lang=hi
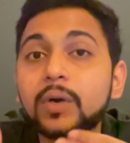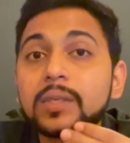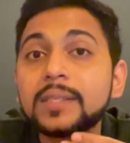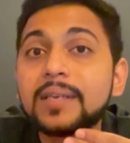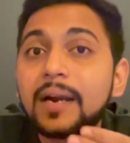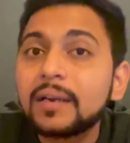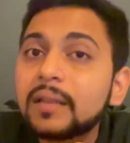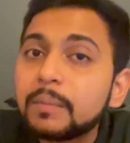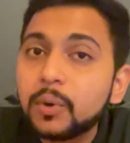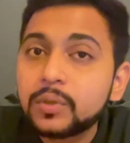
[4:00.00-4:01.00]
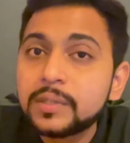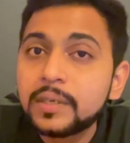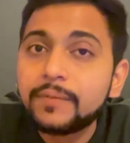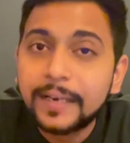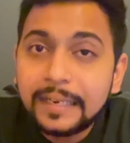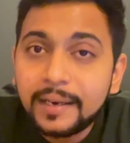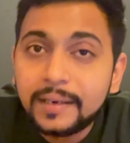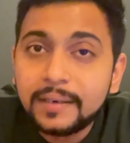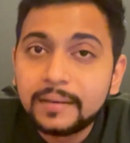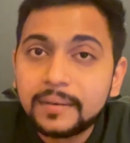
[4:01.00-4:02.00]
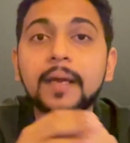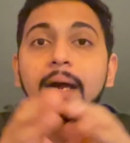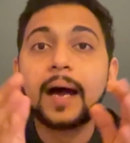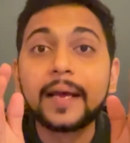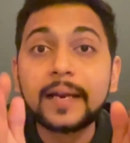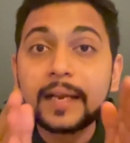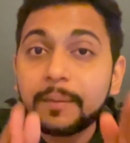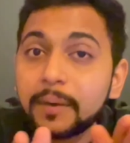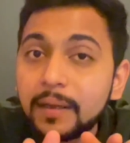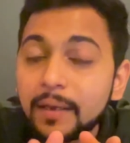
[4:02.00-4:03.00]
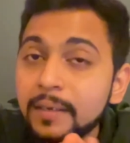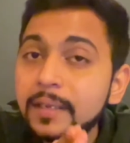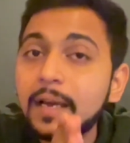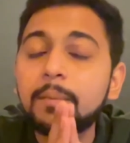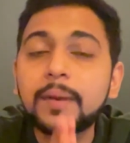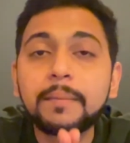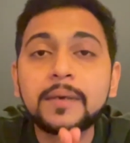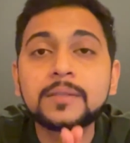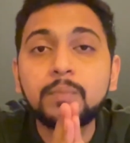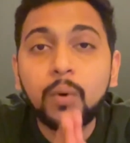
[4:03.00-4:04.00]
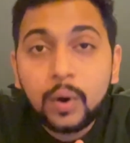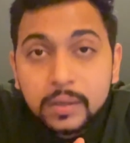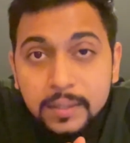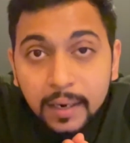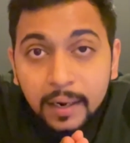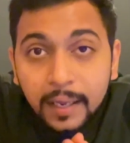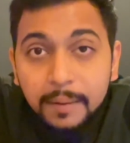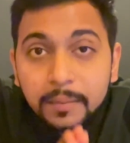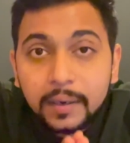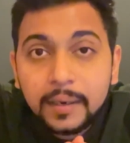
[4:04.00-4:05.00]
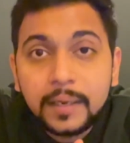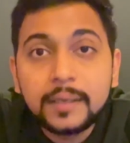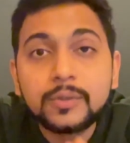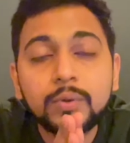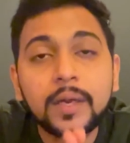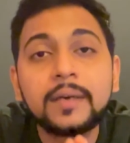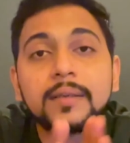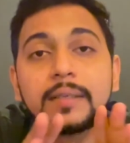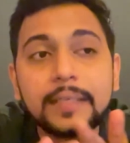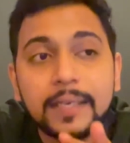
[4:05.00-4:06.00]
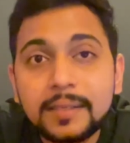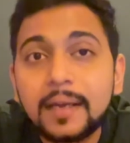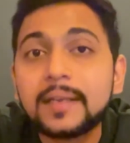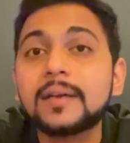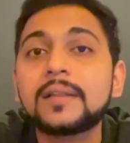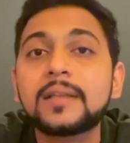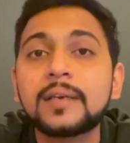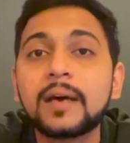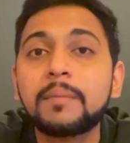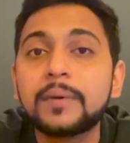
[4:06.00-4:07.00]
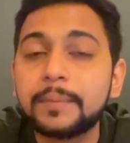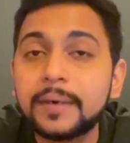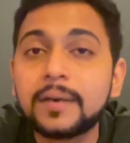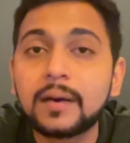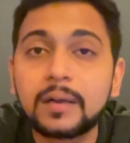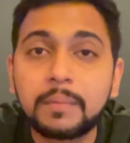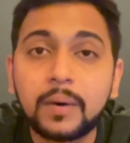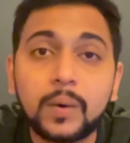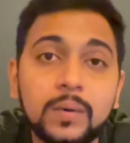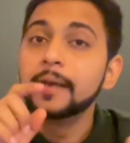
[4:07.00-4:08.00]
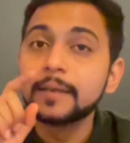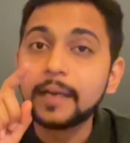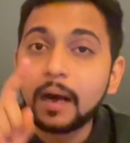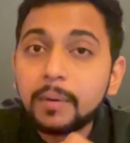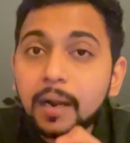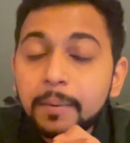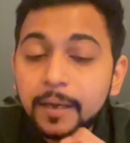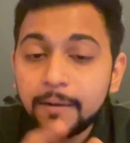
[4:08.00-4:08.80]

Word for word: आई स्टार्टेड द प्रोसीजर वेरी लेट आई रिकमेंड अगेन कि आपके पास बहुत सारा टाइम रखिए सो दैट ये सारी गलतियाँ आप रिपीट ना कर पाओ यहाँ पर आपके